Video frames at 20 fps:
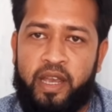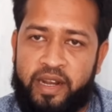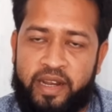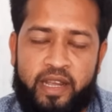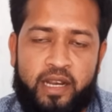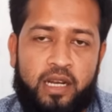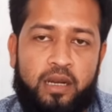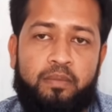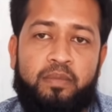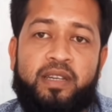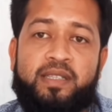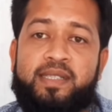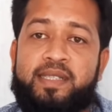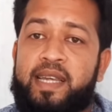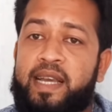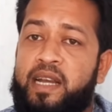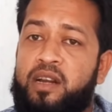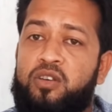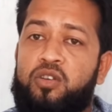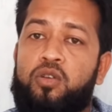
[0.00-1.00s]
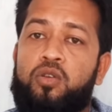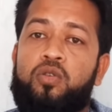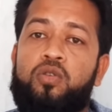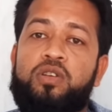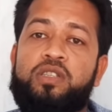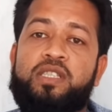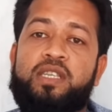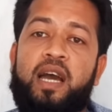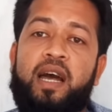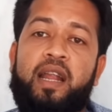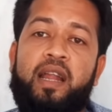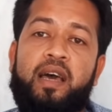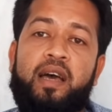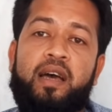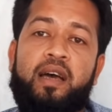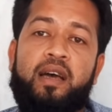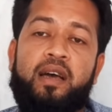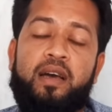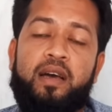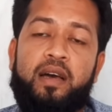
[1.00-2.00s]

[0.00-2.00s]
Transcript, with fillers: এটা এক নম্বর সেকেন্ড হলো যারা